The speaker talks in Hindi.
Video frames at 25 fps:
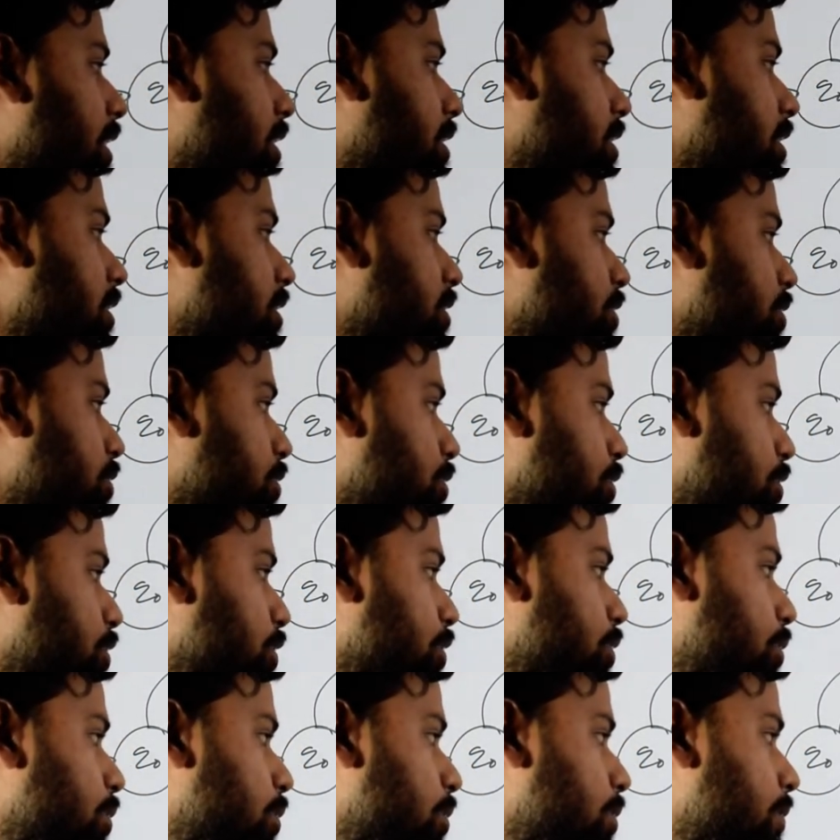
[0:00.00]
कहते हैं
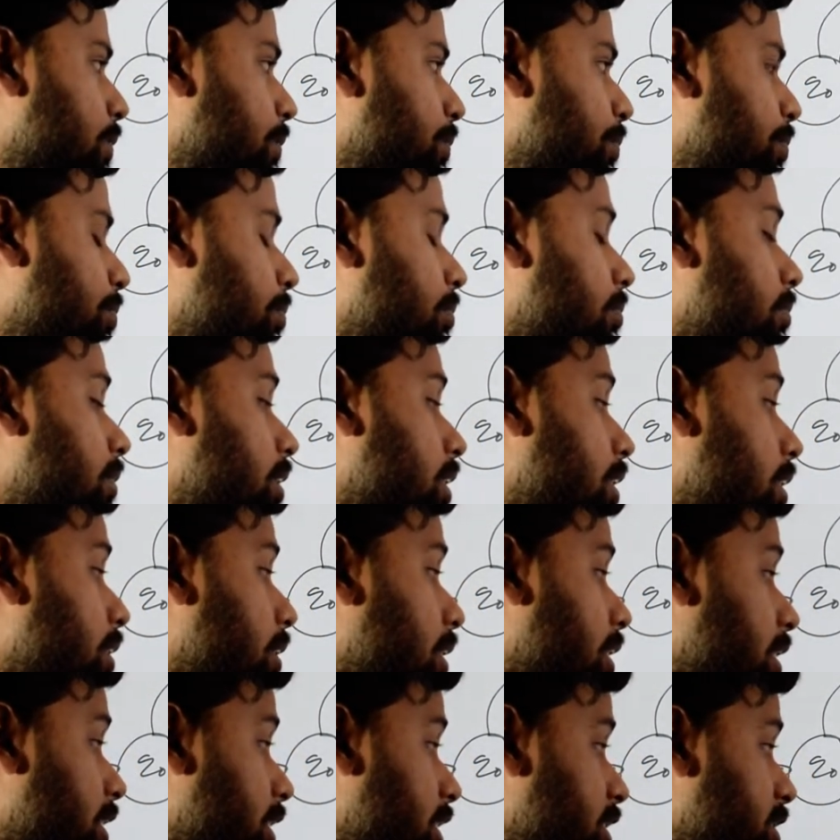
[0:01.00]
जीरो मतलब
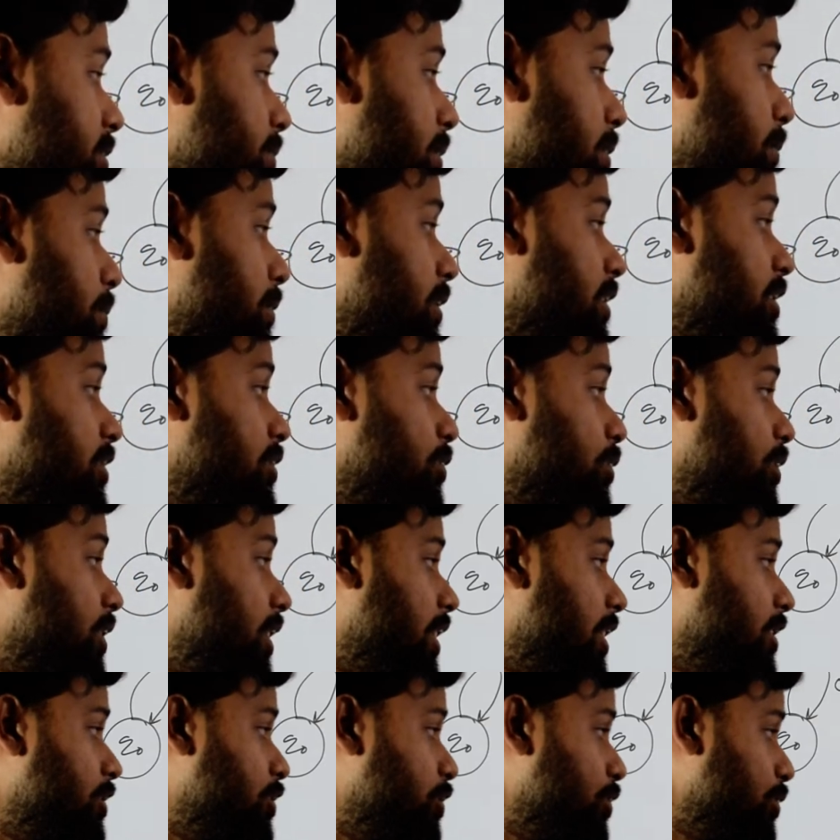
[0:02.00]
अगर डेसिमल पढ़ें तो क्या
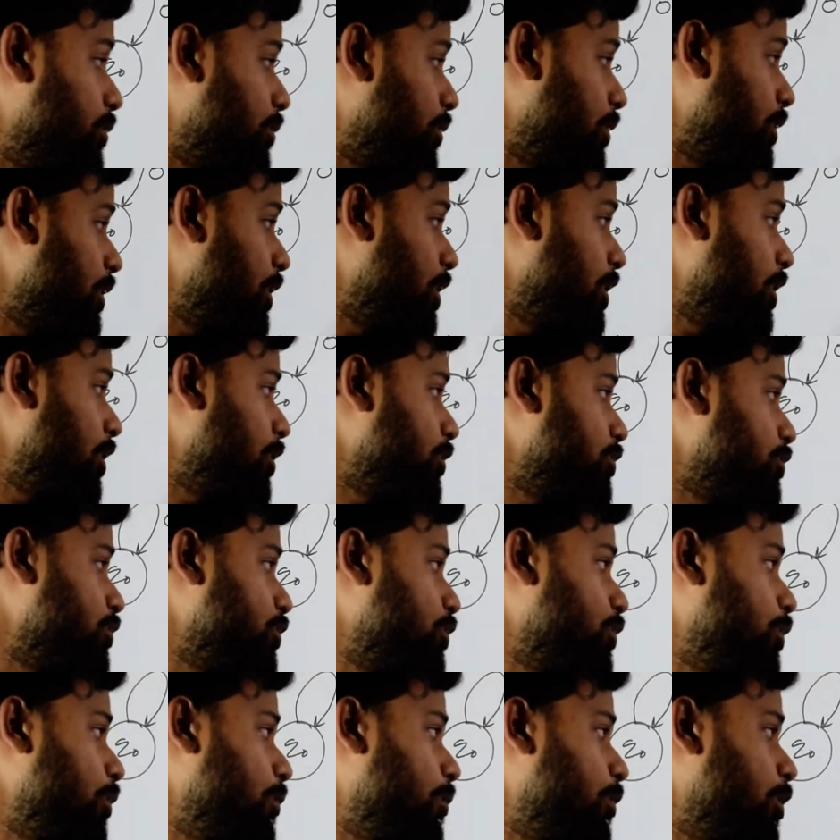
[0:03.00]
है जीरो
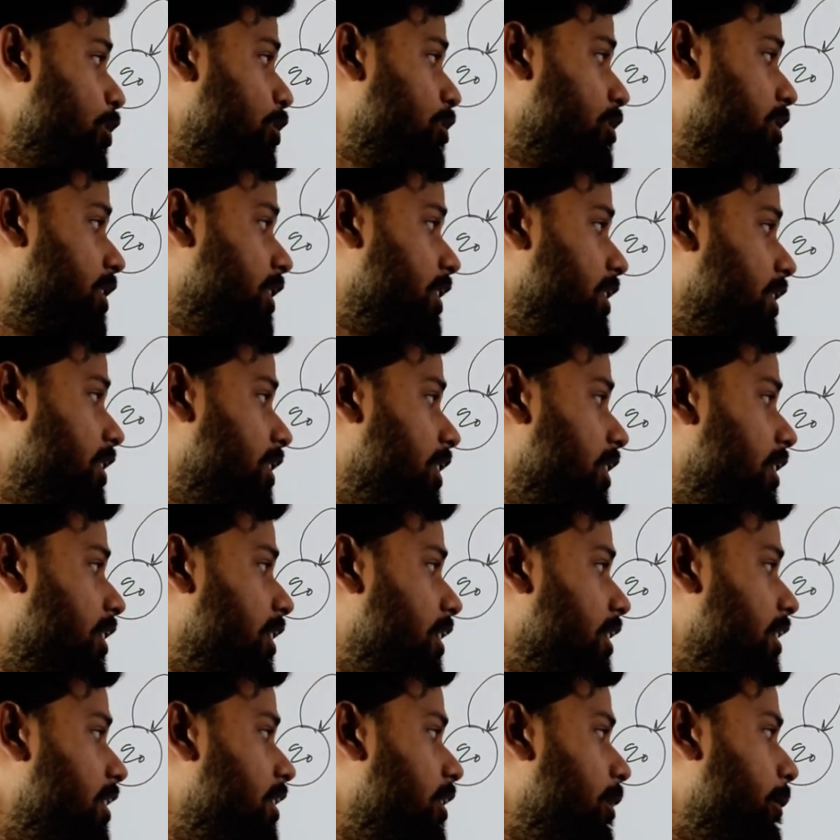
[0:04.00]
जीरो मॉड थ्री का
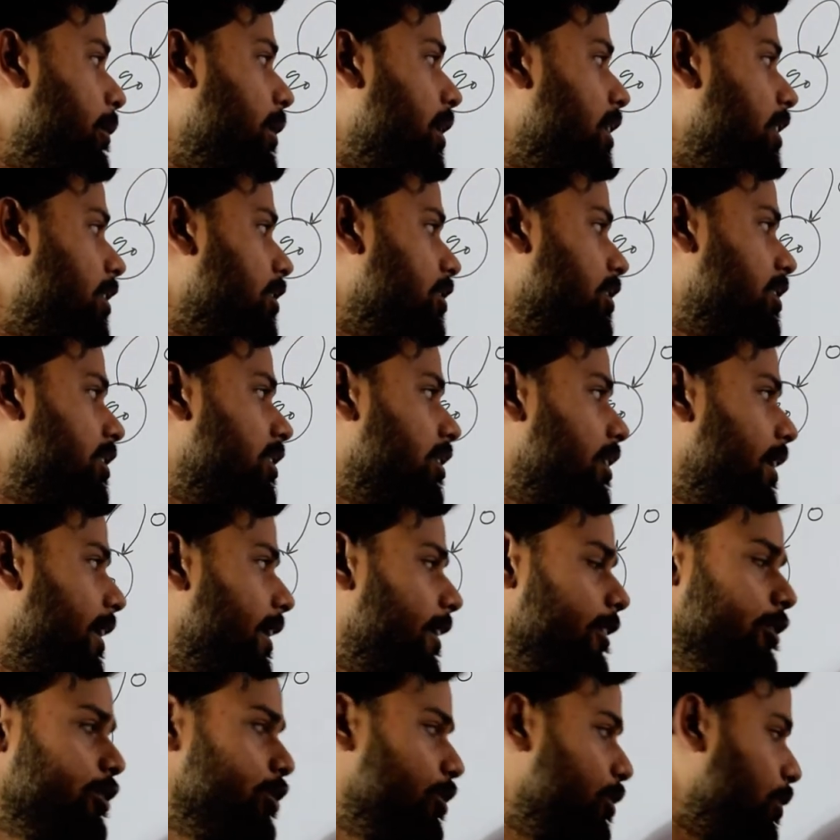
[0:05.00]
करेंगे रिमाइंडर कितना
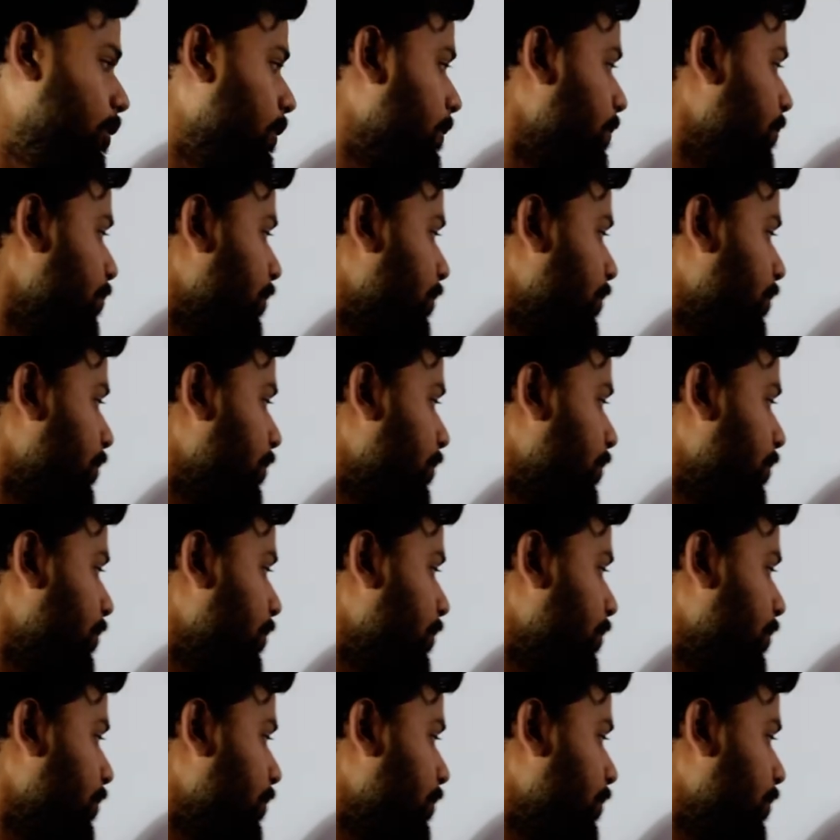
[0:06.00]
आएगा जीरो